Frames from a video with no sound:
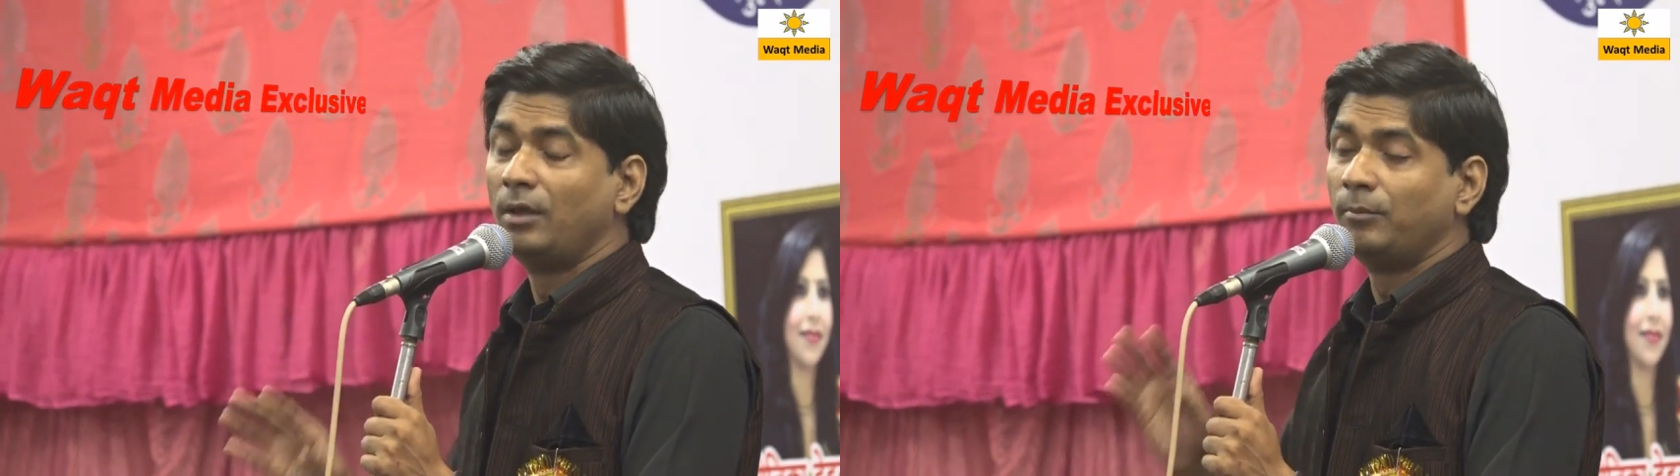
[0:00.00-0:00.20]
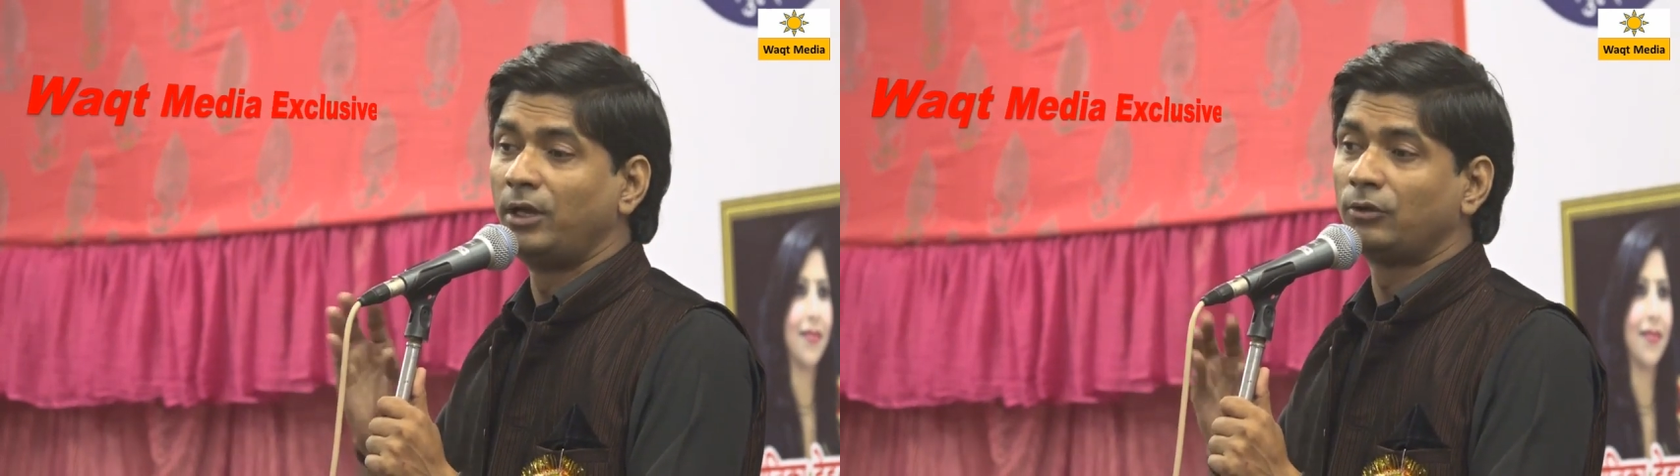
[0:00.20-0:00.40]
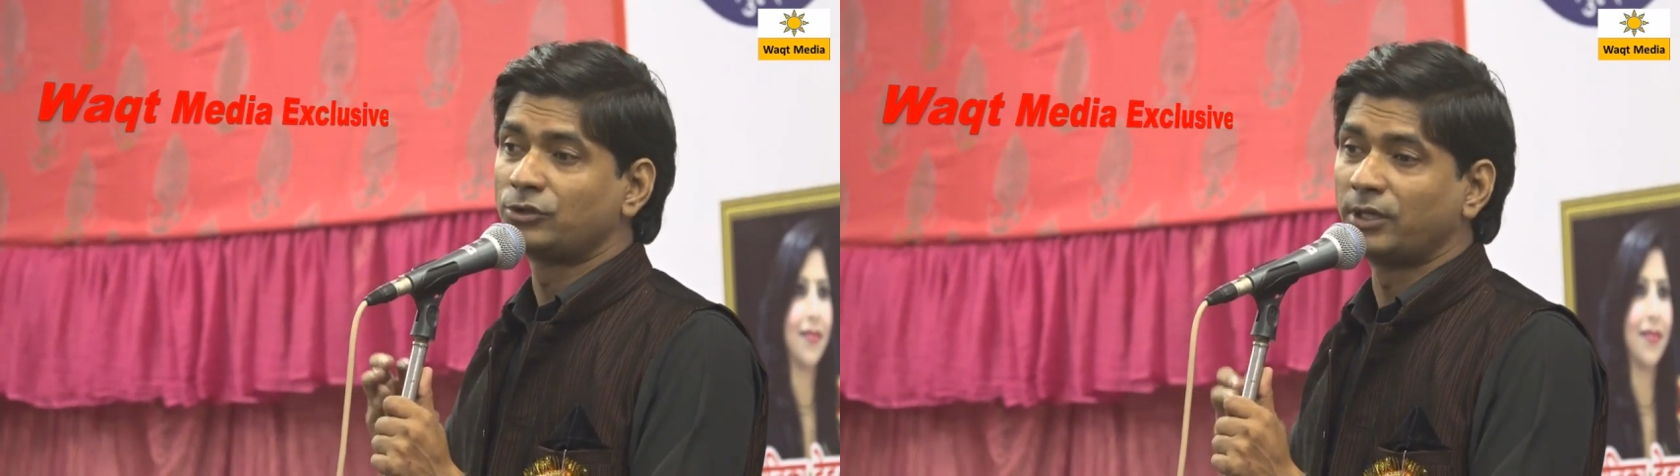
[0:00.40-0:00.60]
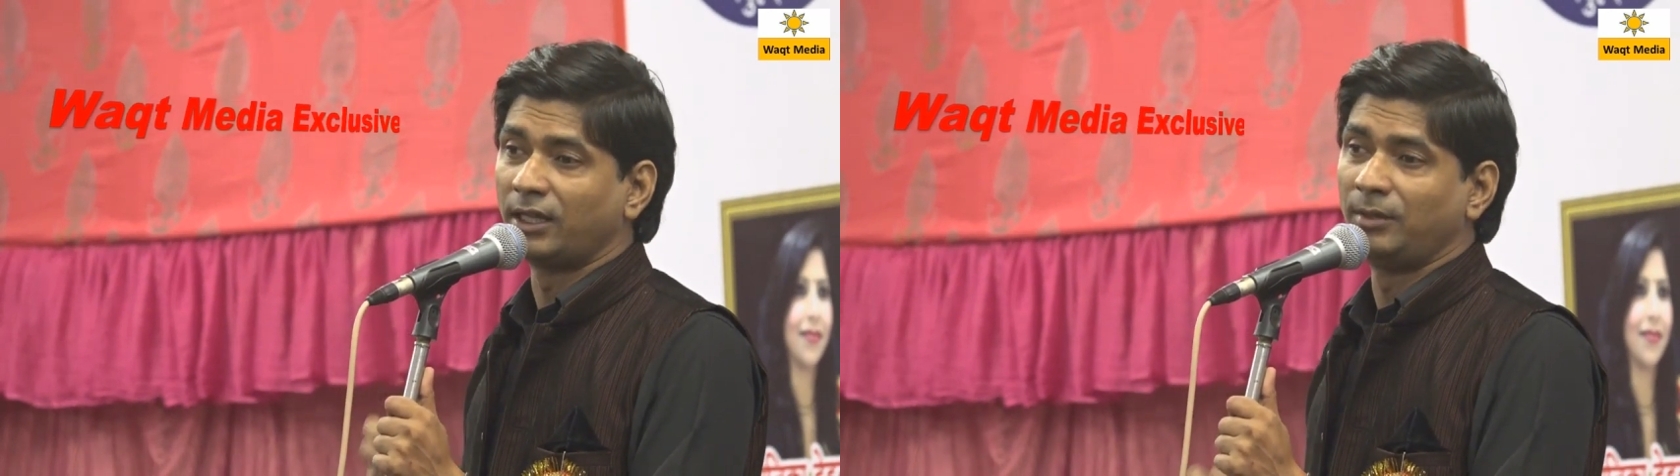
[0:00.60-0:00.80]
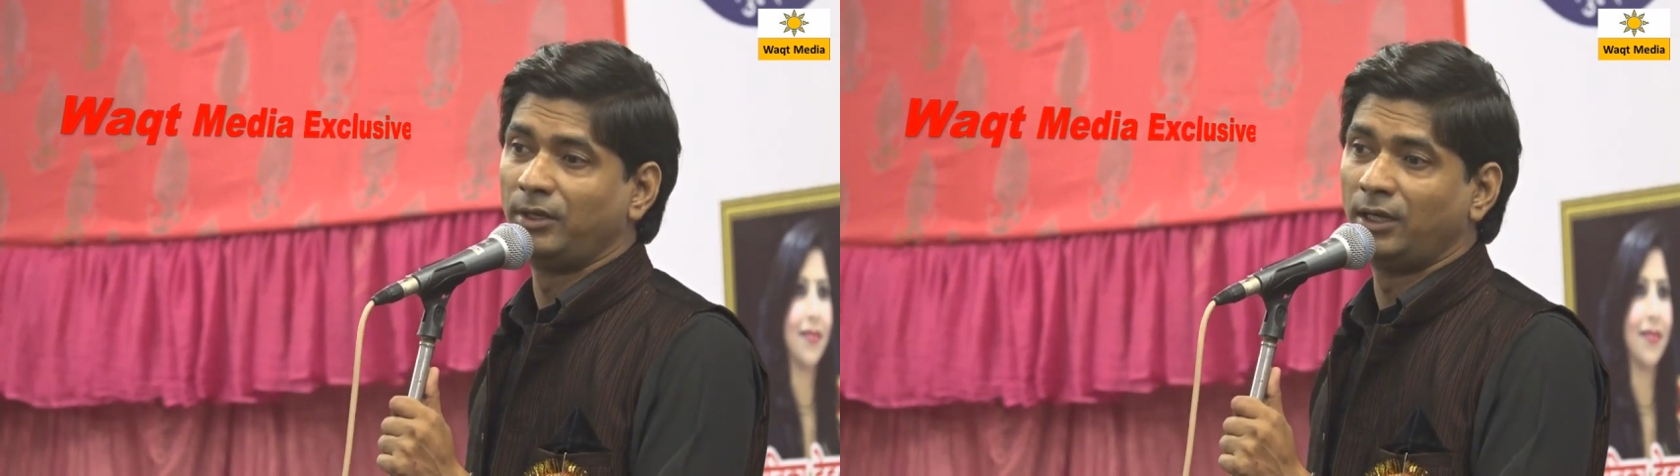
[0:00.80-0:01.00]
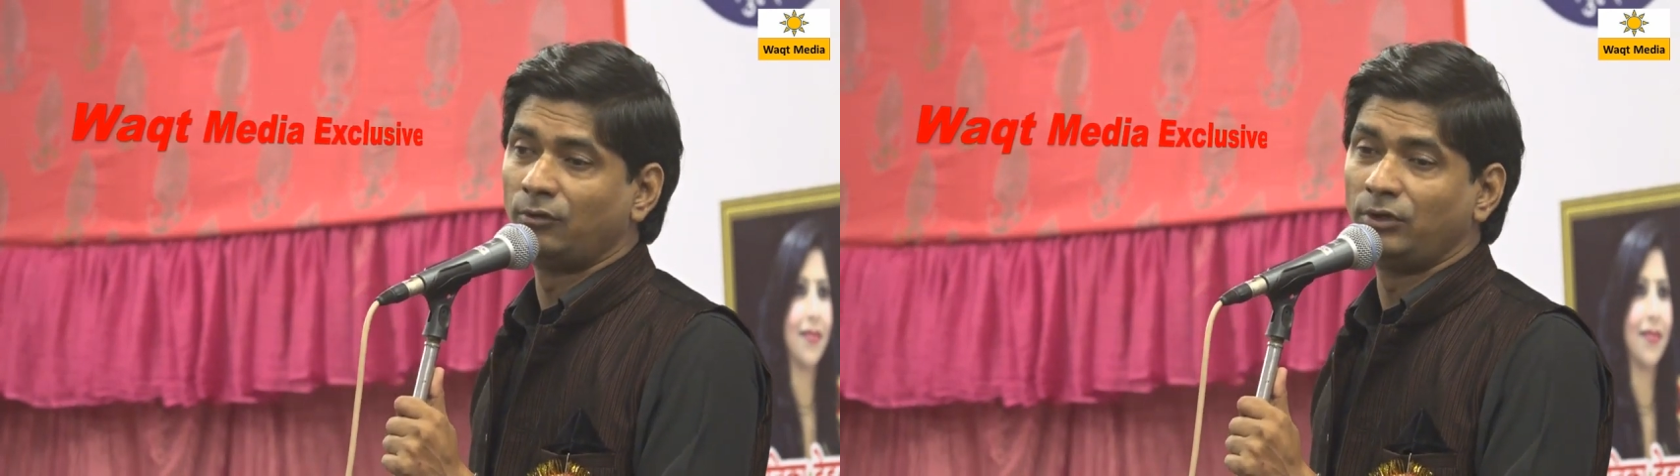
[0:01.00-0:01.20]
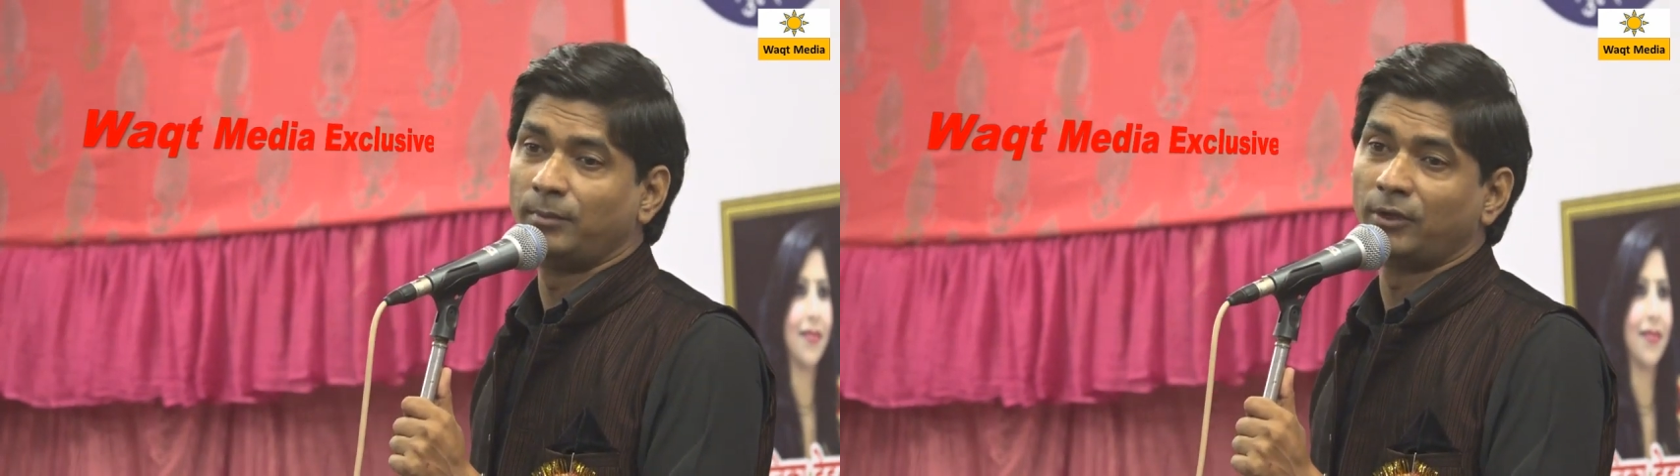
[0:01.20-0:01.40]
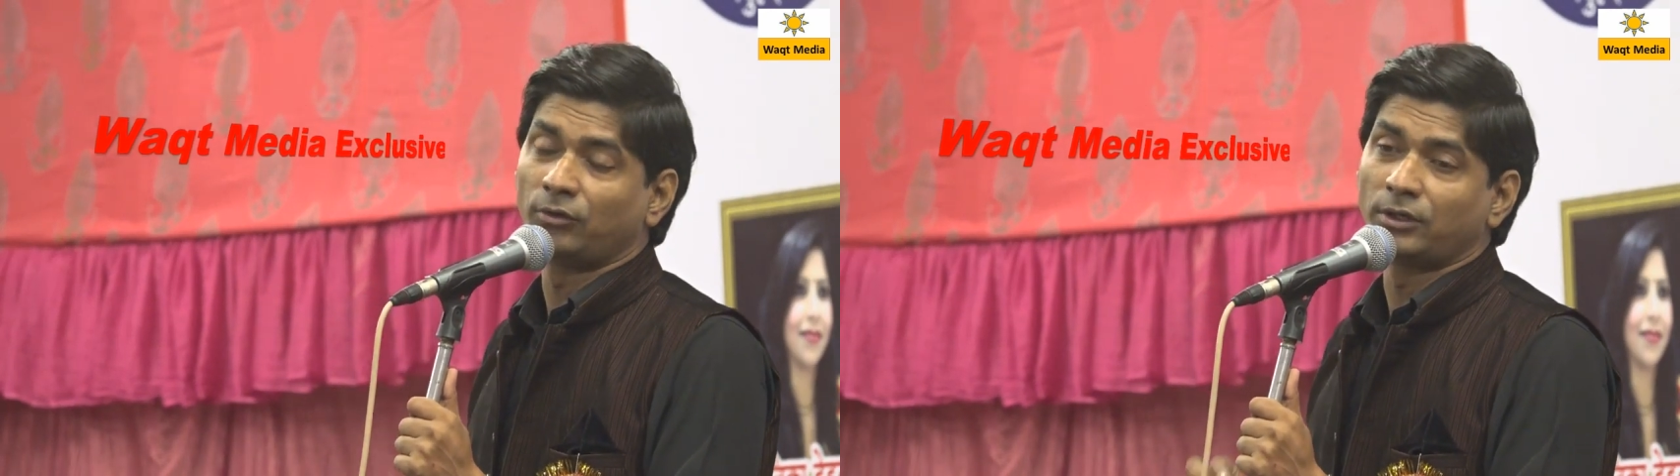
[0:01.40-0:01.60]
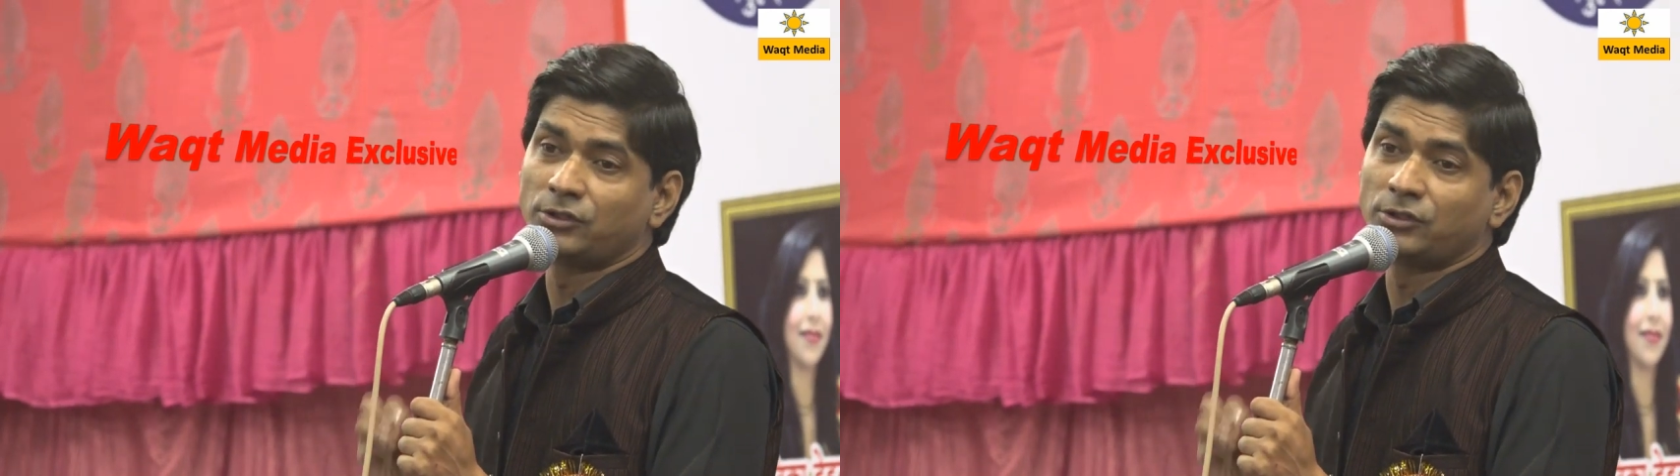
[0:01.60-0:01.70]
मेरी तो शादी भी नहीं हुई है मैं तो